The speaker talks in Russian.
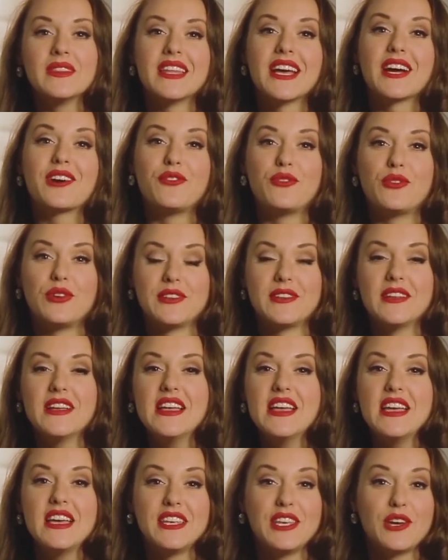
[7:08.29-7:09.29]
Так вот,
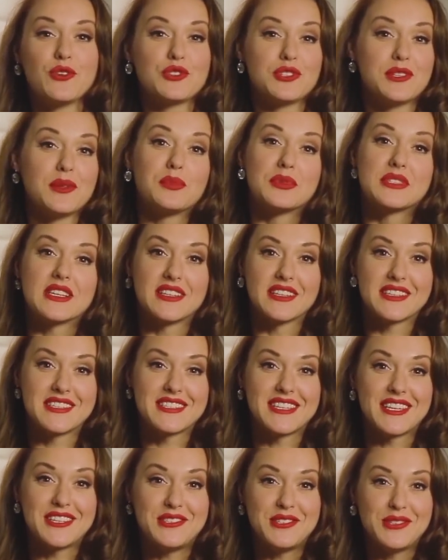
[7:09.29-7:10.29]
я уже написала
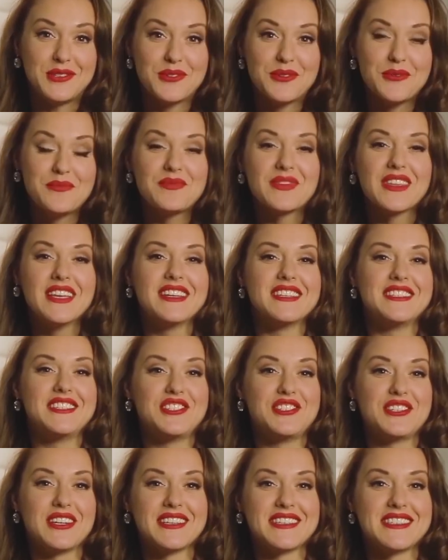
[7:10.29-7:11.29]
статью,
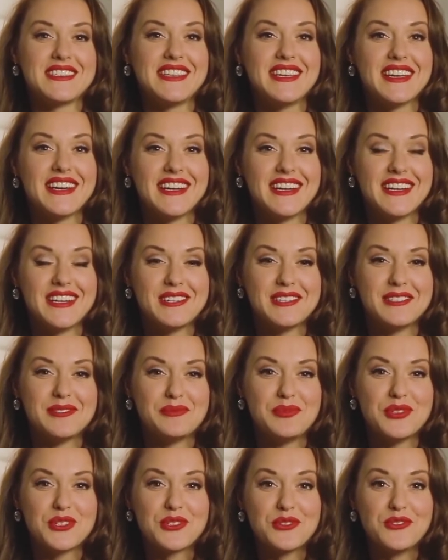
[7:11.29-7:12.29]
Сейчас я
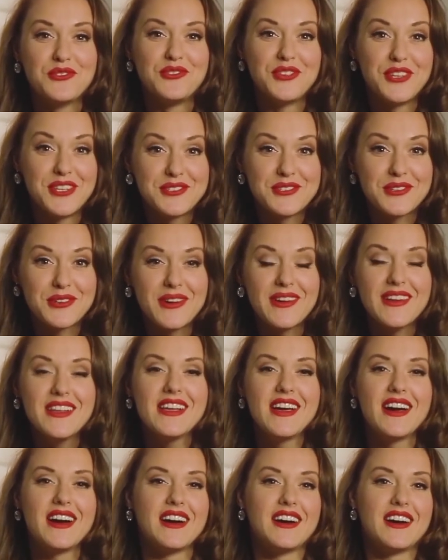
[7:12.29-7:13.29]
э, пишу видео,
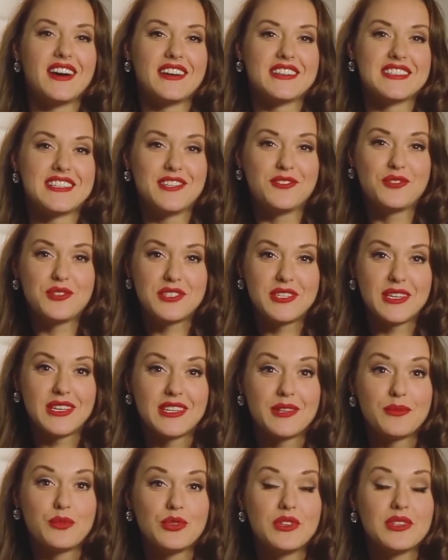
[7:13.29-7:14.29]
а следующее
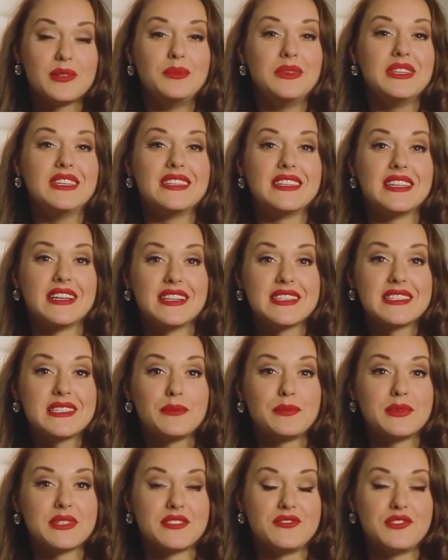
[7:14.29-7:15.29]
это будет
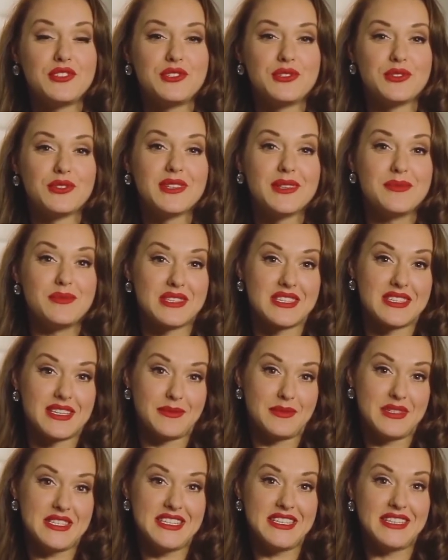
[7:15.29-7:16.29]
медитация, посвященная
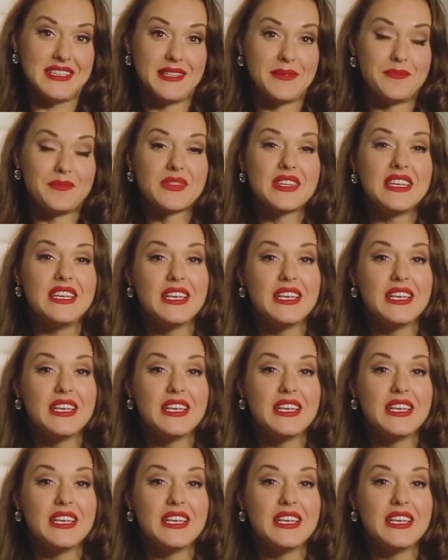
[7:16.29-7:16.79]
местам силы.